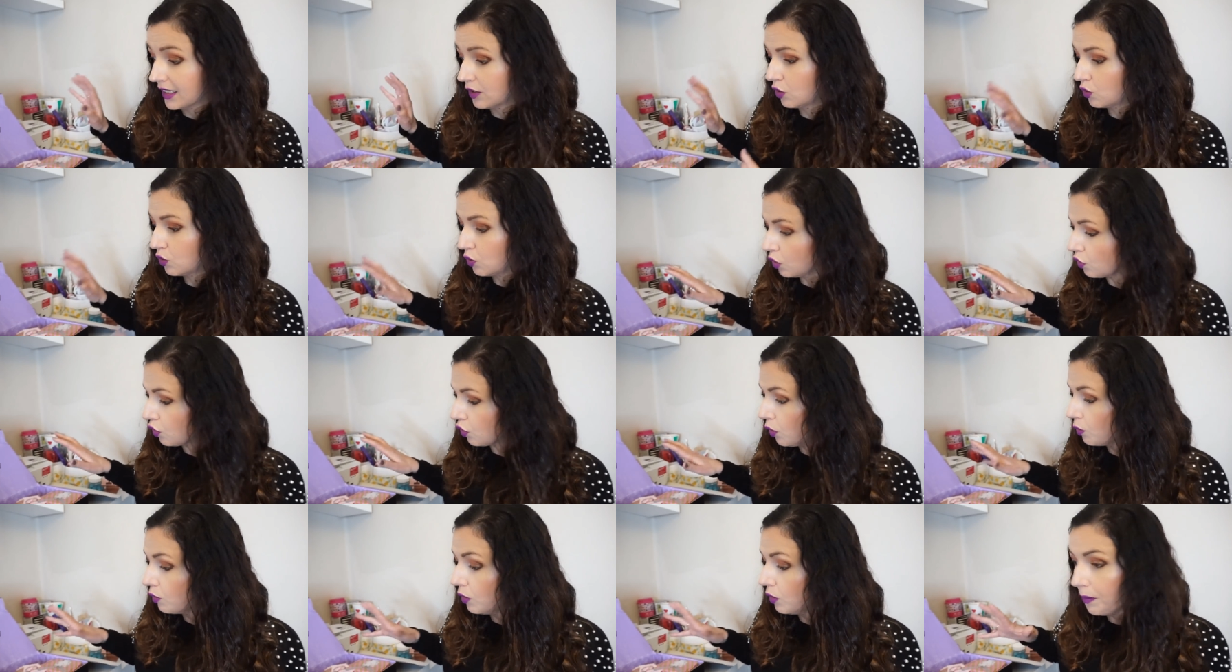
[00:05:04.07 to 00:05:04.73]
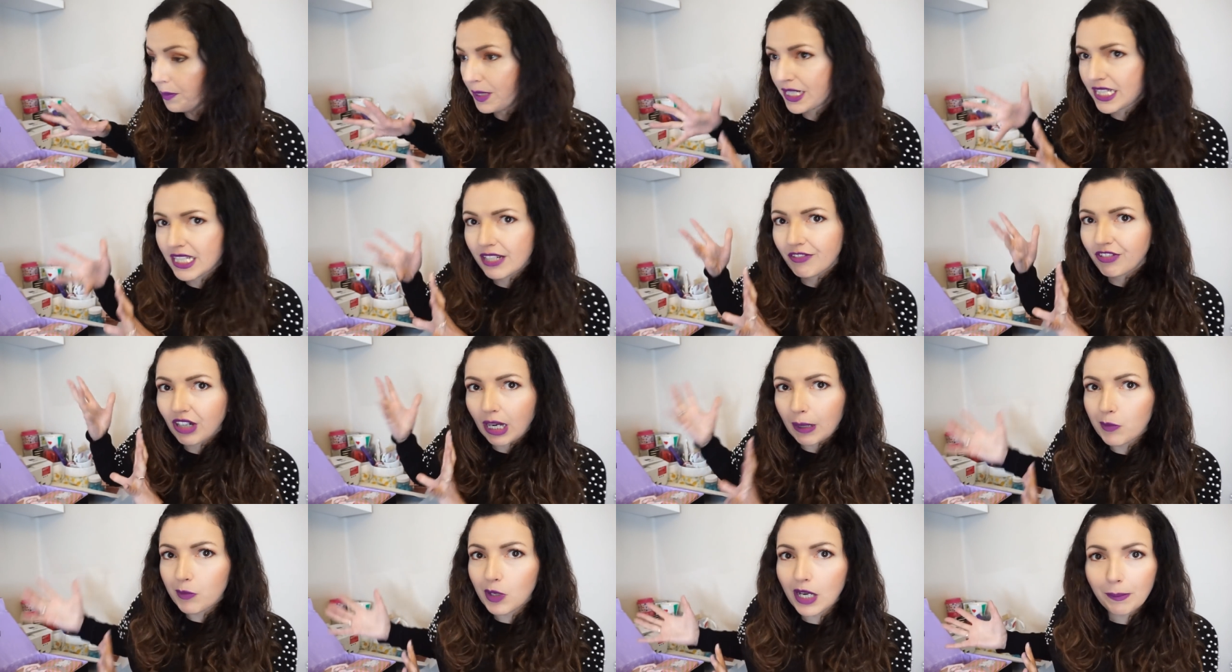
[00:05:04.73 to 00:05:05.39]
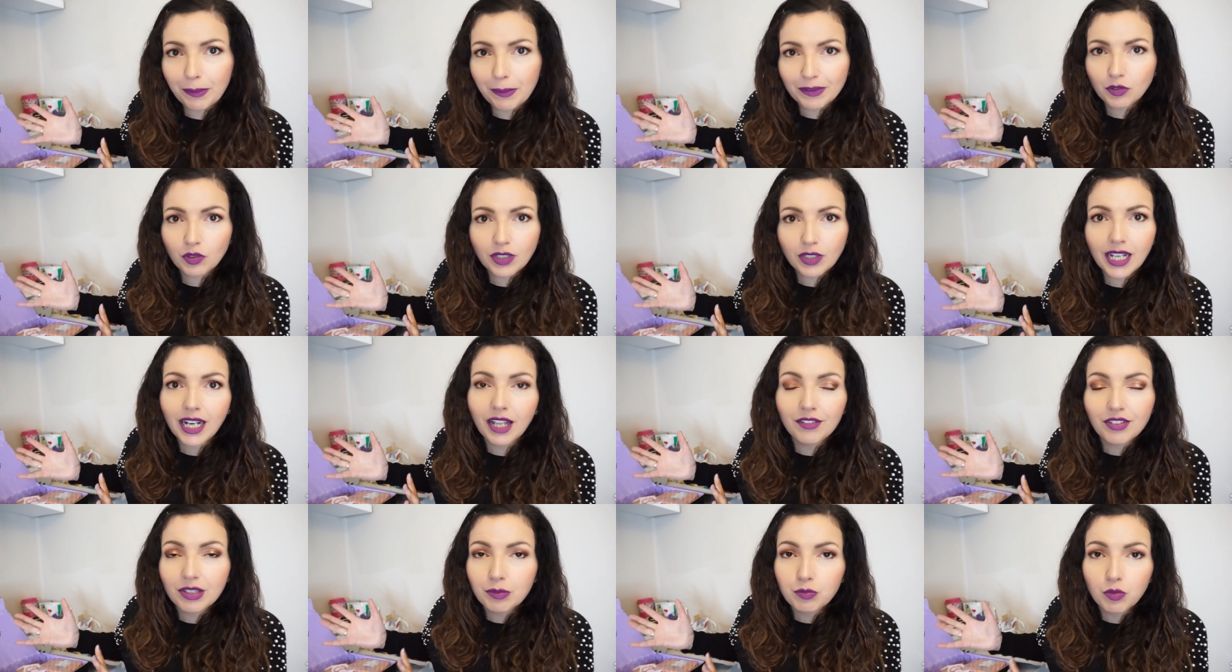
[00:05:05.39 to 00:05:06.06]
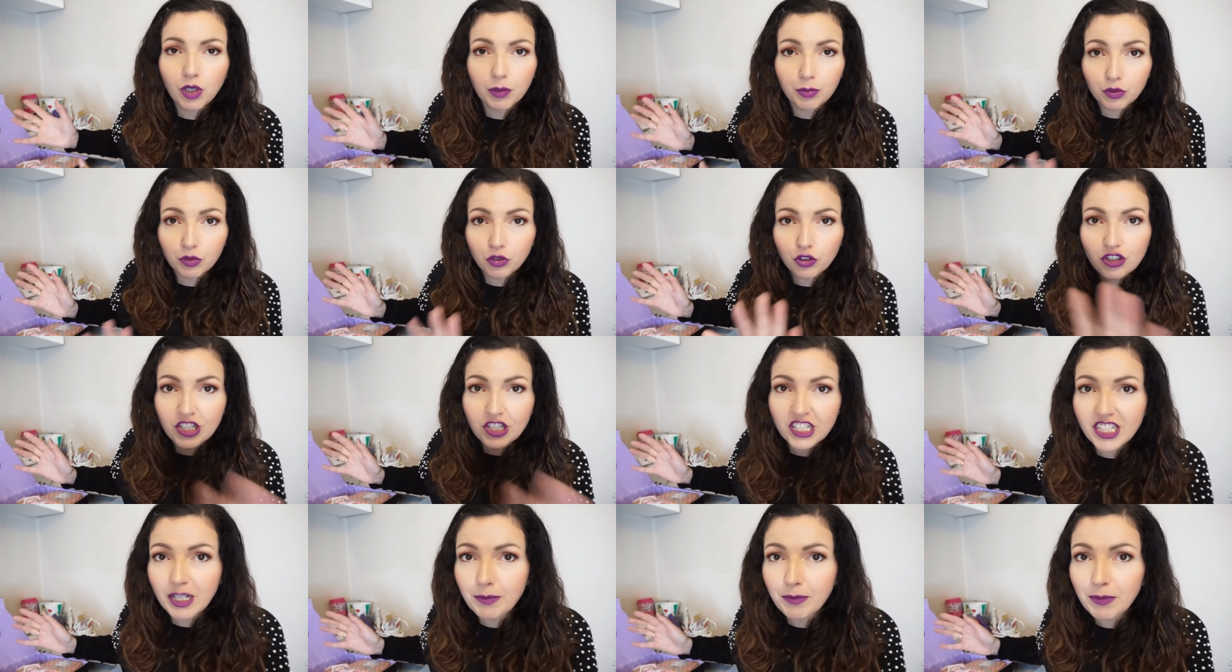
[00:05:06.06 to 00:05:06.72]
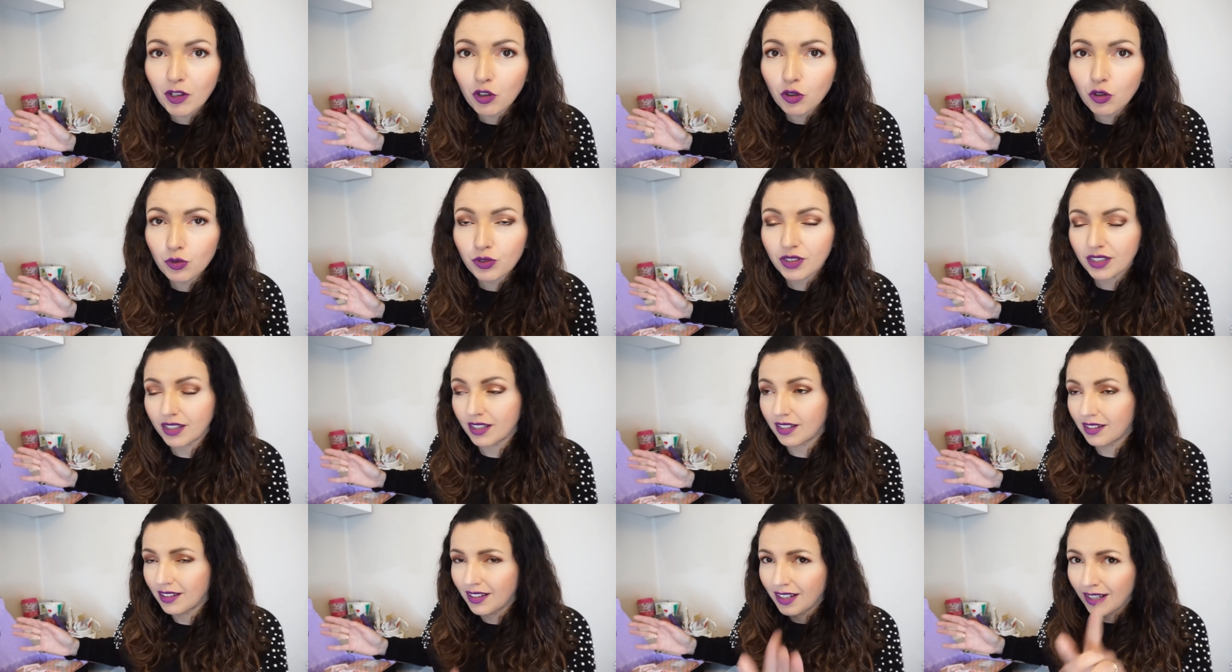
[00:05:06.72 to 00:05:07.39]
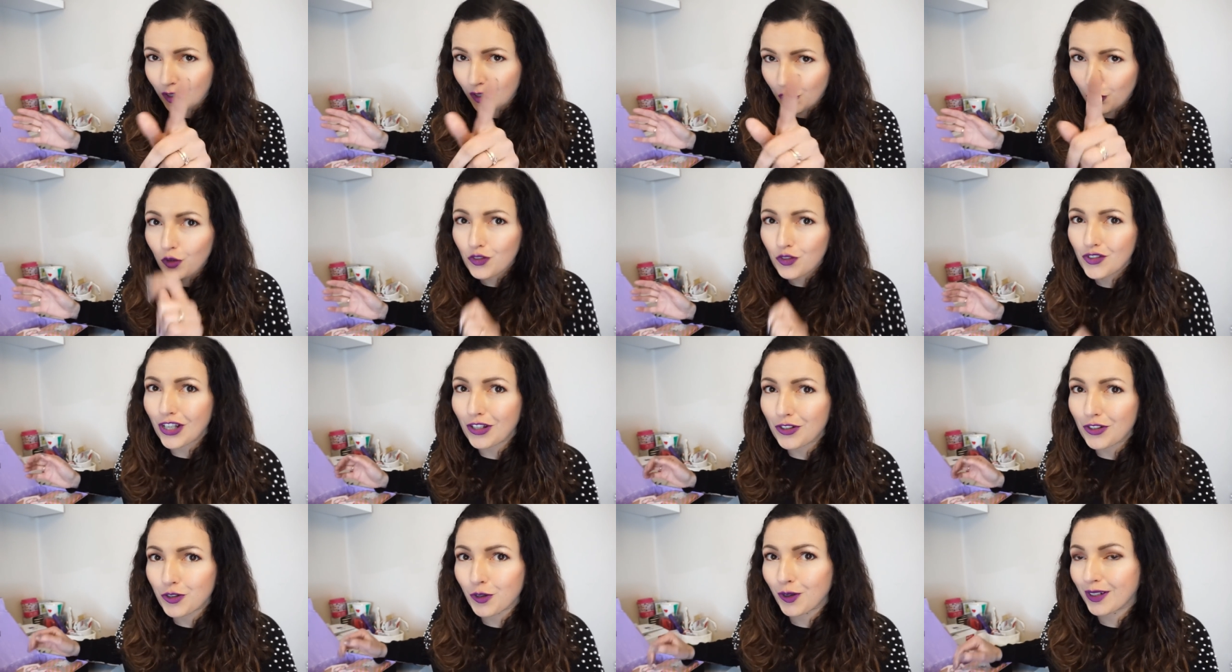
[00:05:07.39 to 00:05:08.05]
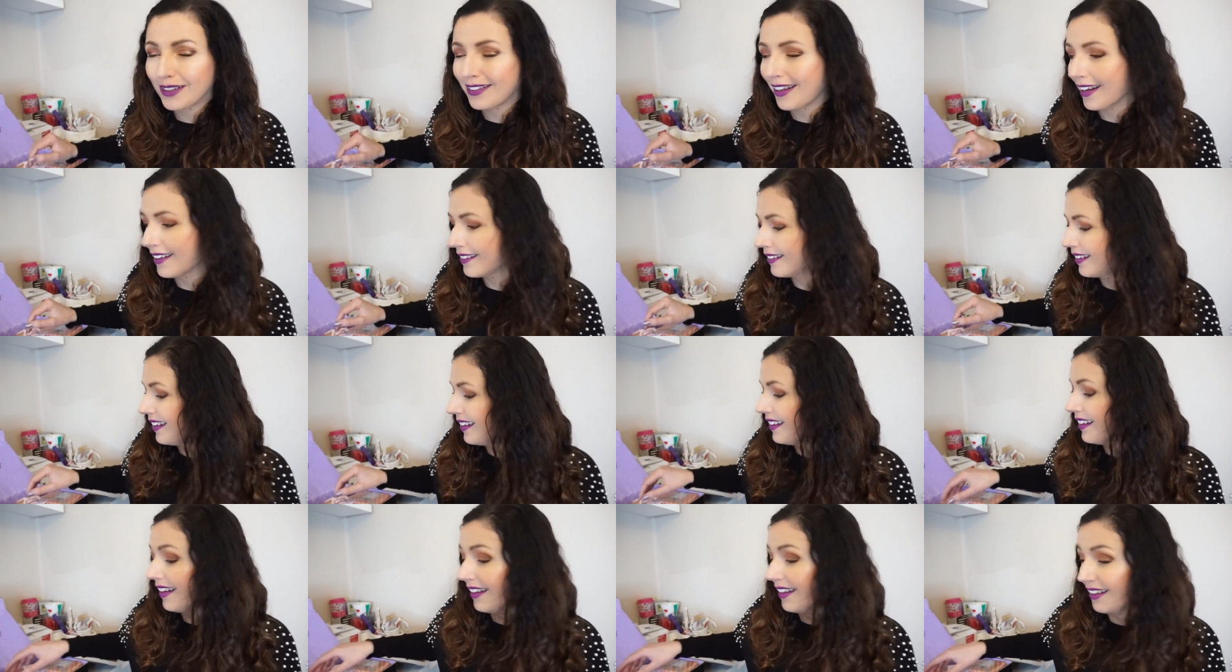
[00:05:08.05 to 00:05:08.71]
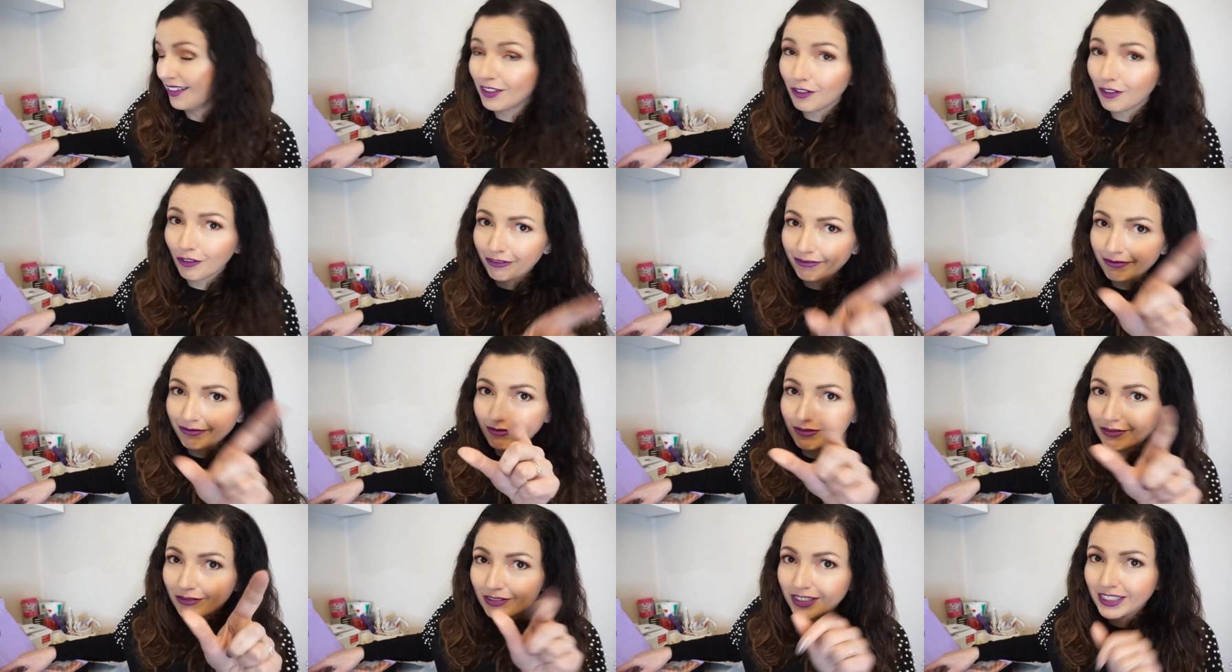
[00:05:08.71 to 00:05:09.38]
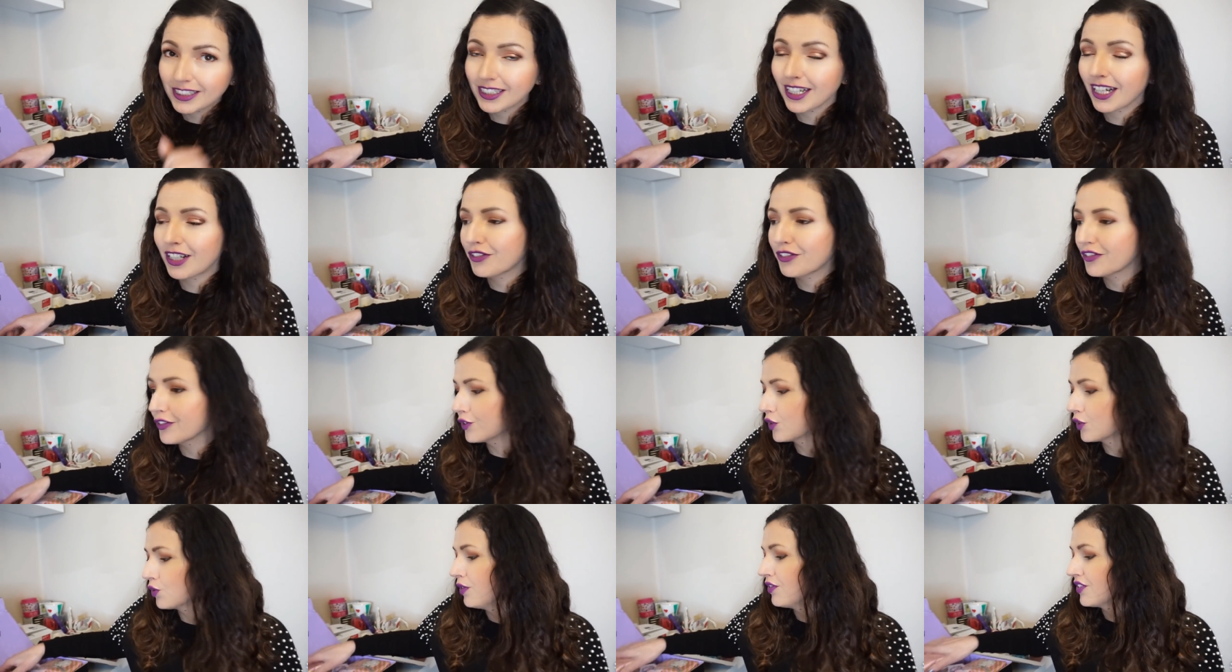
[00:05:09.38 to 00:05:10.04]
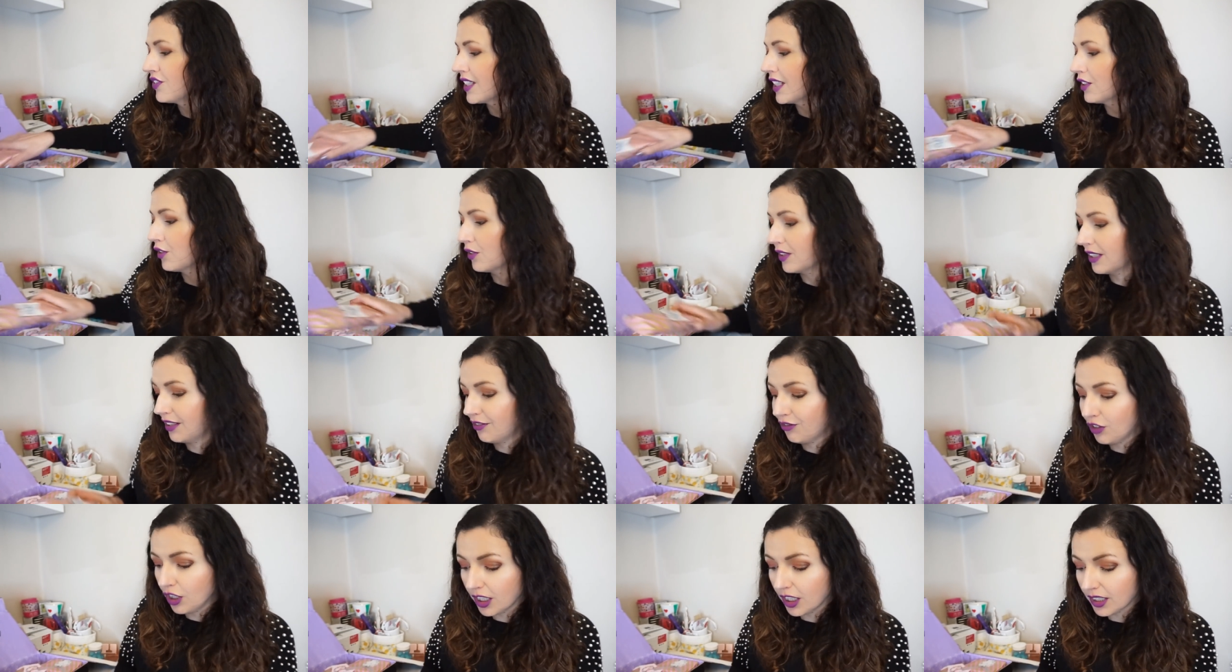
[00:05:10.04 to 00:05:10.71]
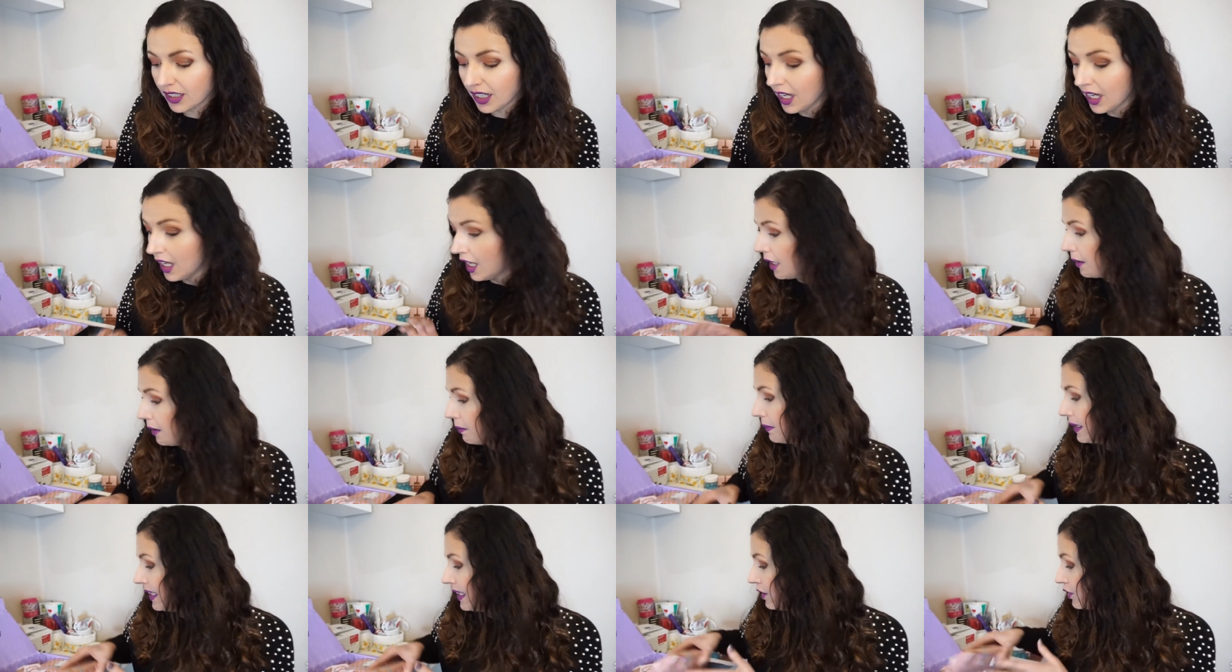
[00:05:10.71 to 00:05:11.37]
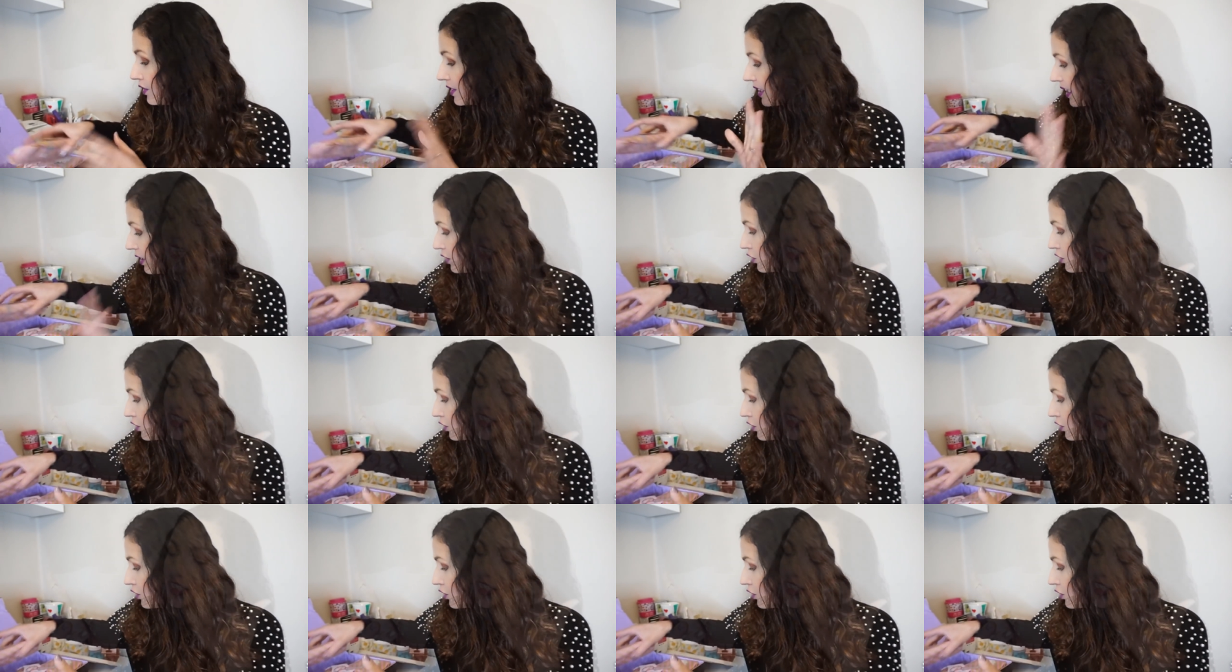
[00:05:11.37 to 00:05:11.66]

sent trop trop bon. Mais j'ai vraiment l'impression qu'elle est avec moi. Pourtant, je l'ai jamais rencontrée. Hein. ça ne serait tardé, hein. on, essaiera de suivre ça dans des vlogs, mais euh, ça ne